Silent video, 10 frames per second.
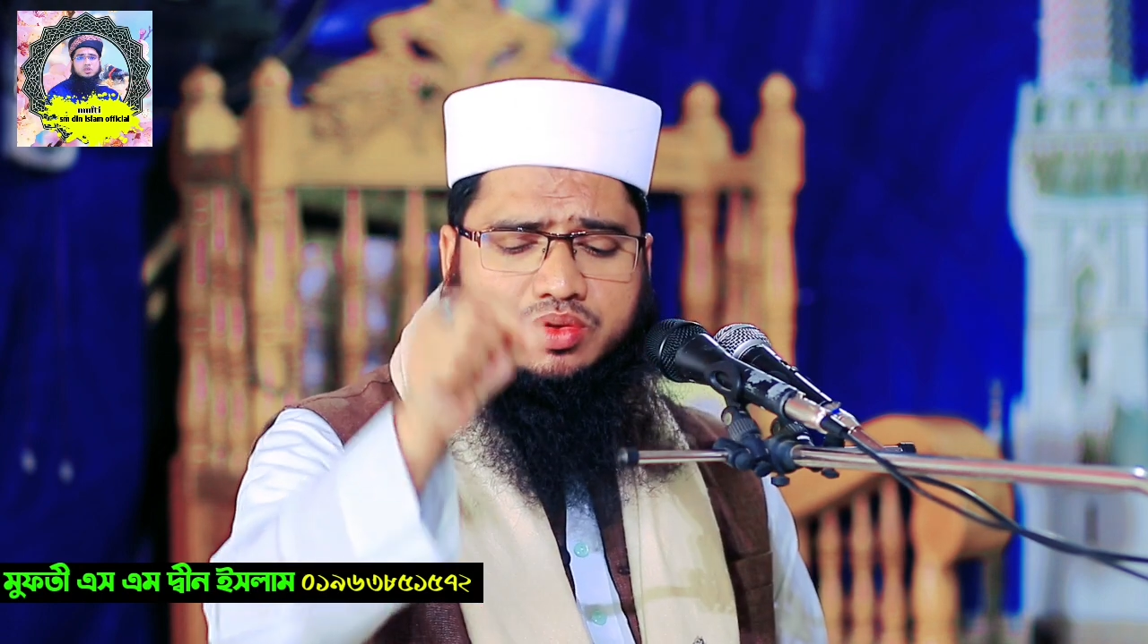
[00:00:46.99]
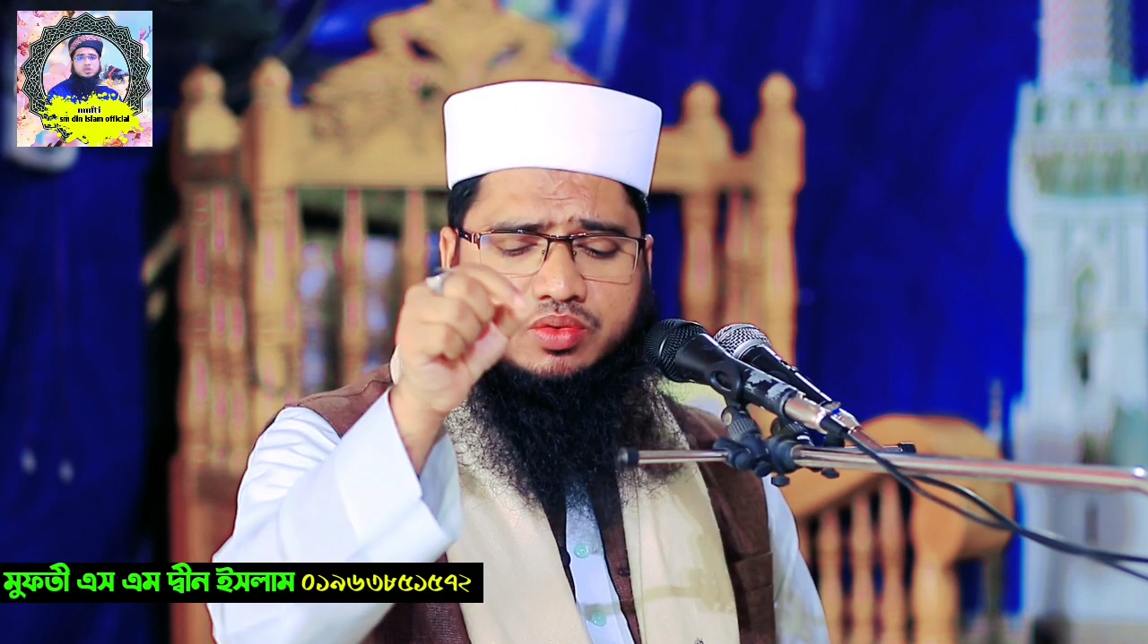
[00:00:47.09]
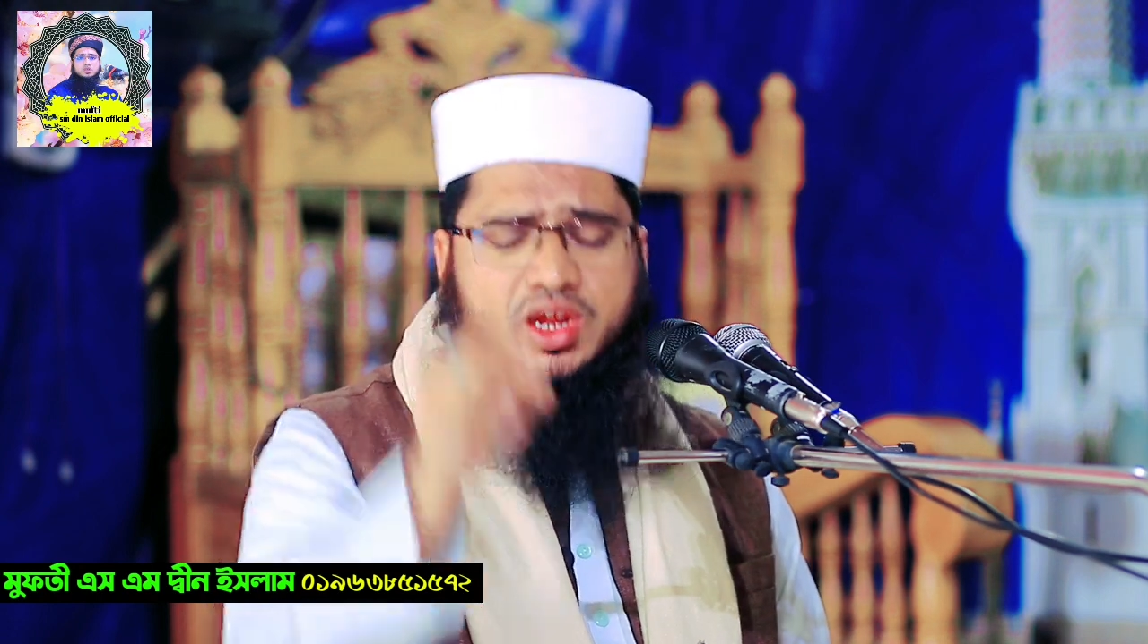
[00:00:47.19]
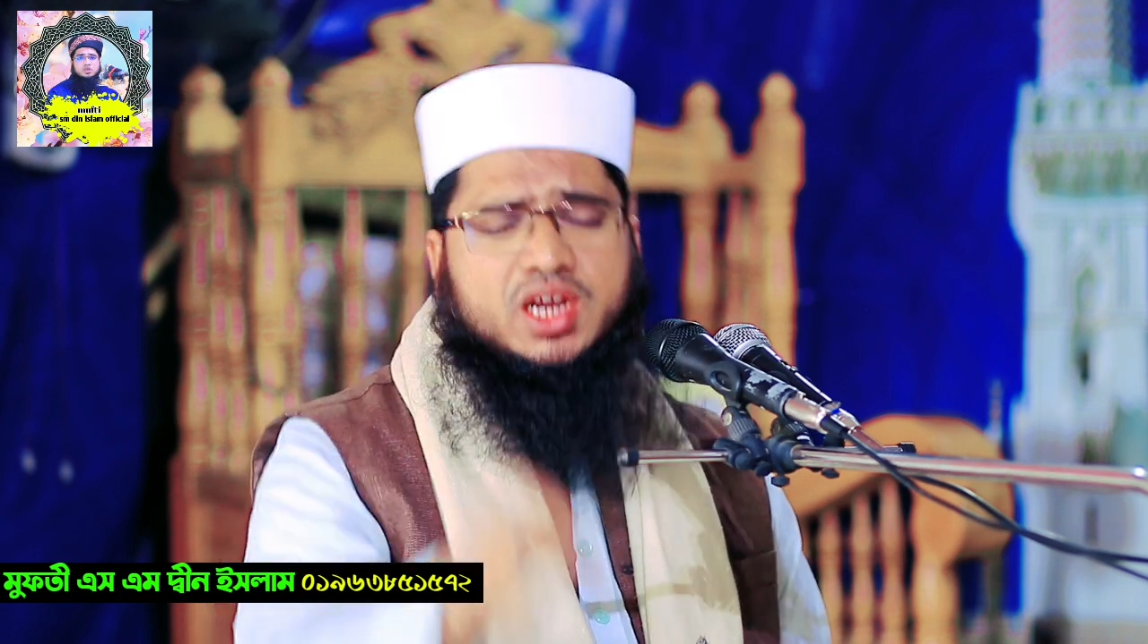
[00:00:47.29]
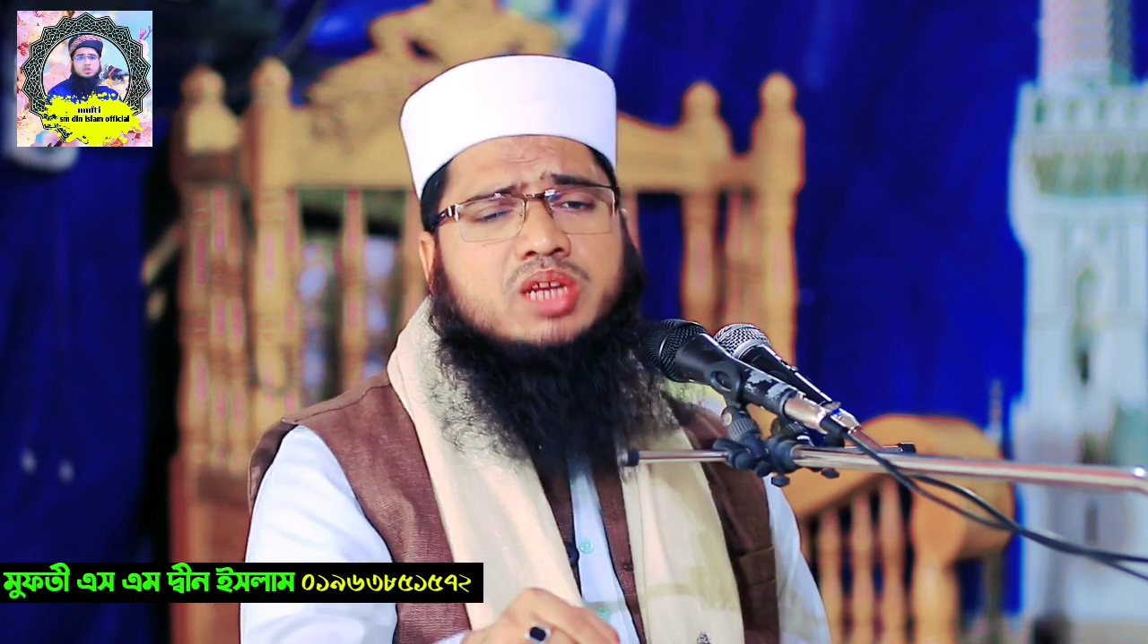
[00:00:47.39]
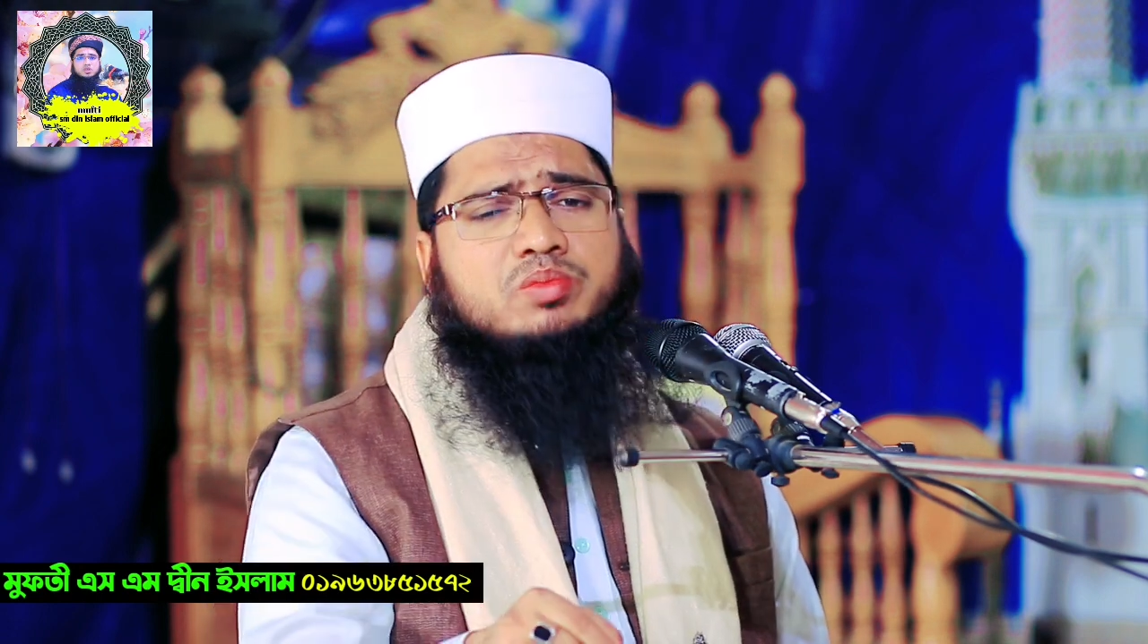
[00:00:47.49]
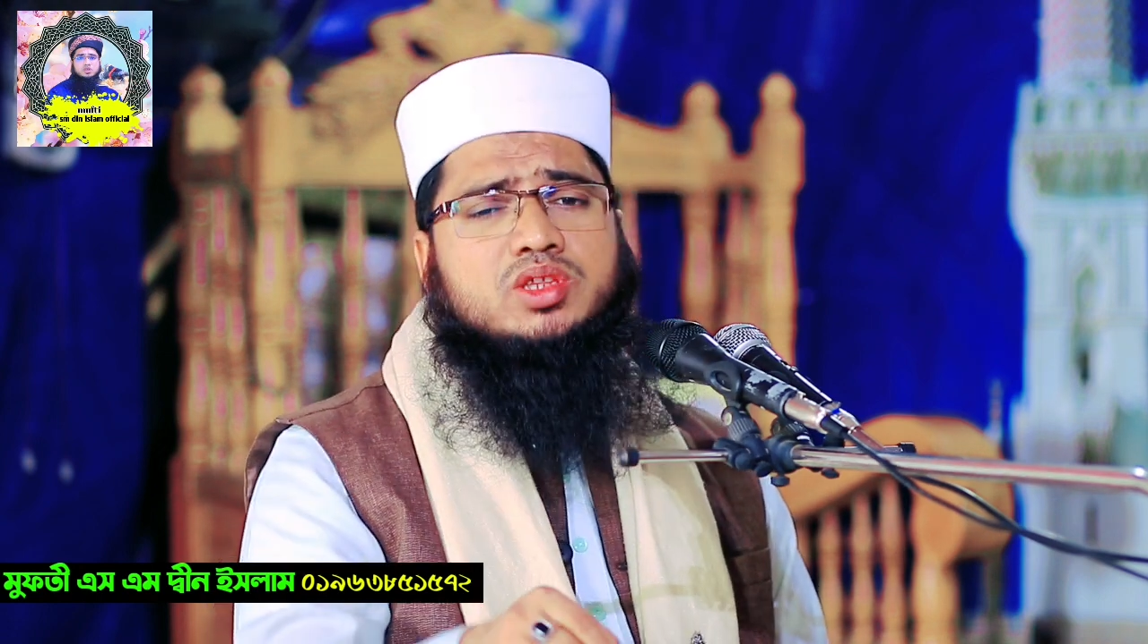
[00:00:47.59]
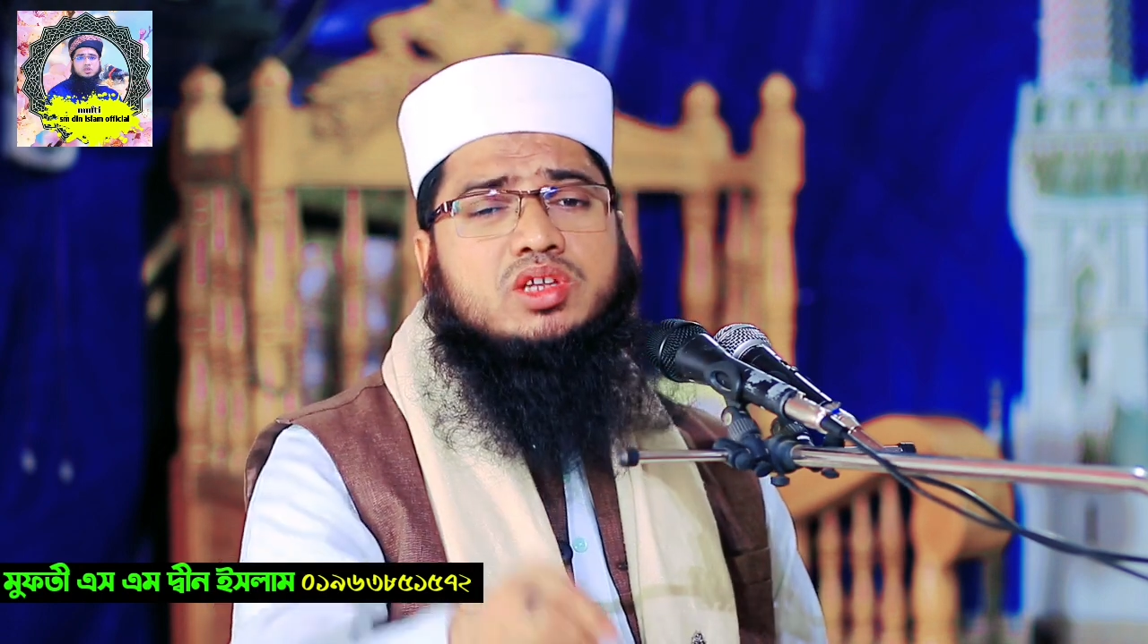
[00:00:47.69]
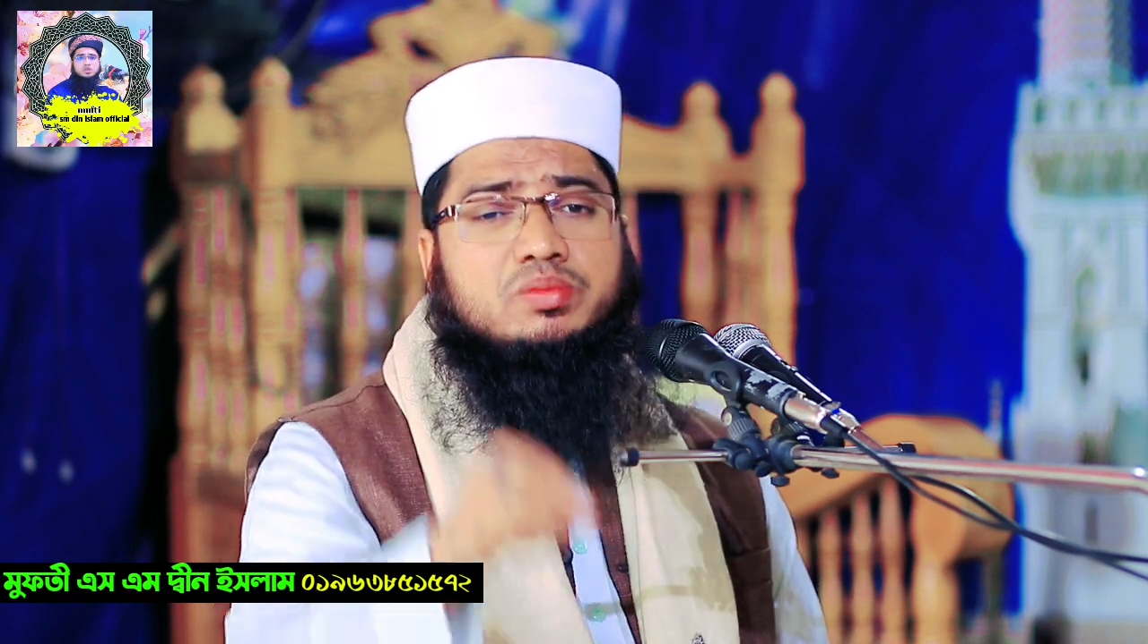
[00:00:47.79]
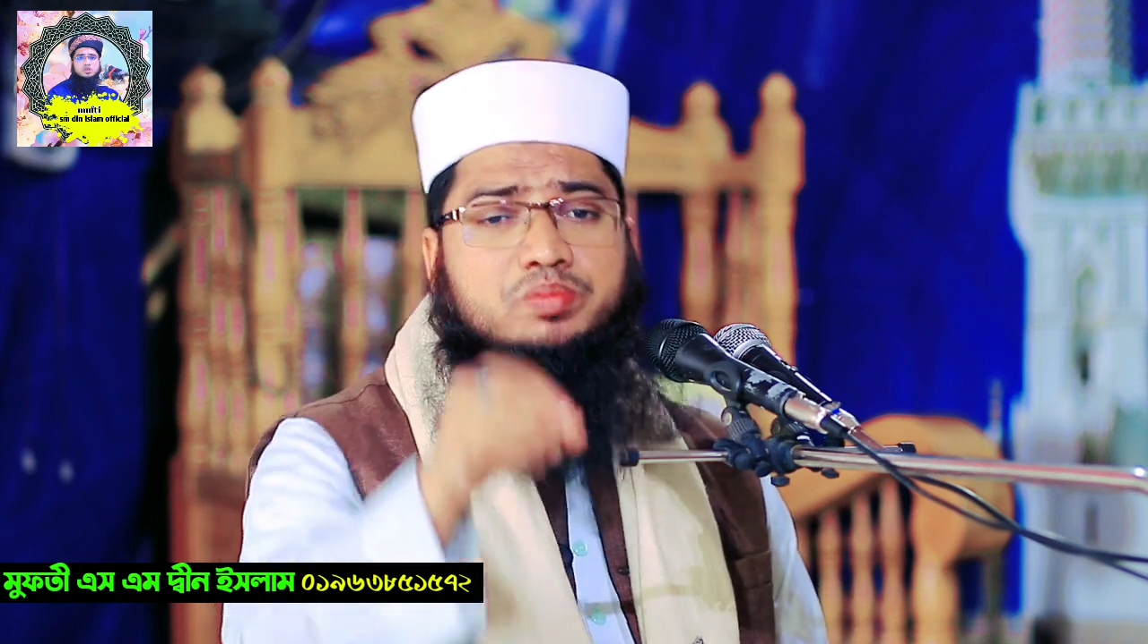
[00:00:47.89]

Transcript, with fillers: কোরআনের ভিতরে